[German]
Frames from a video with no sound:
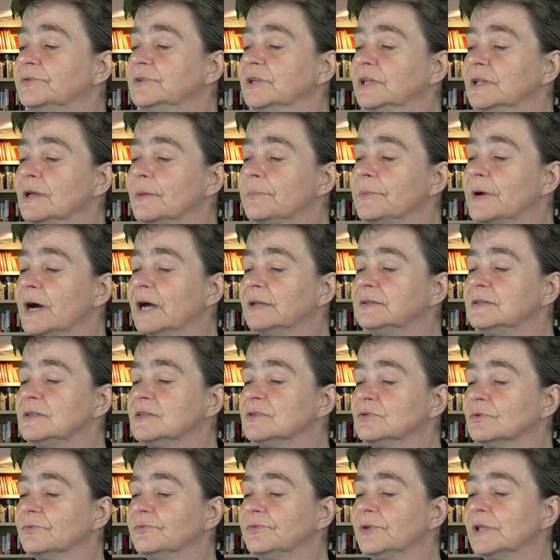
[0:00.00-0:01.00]
Dinnerpartys
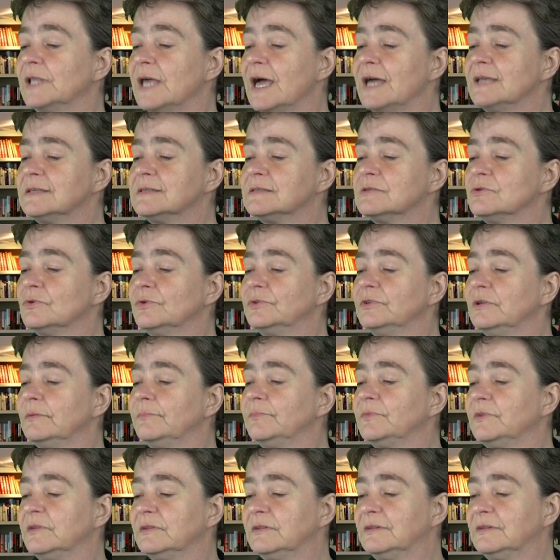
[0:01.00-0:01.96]
so viel essen und nimmt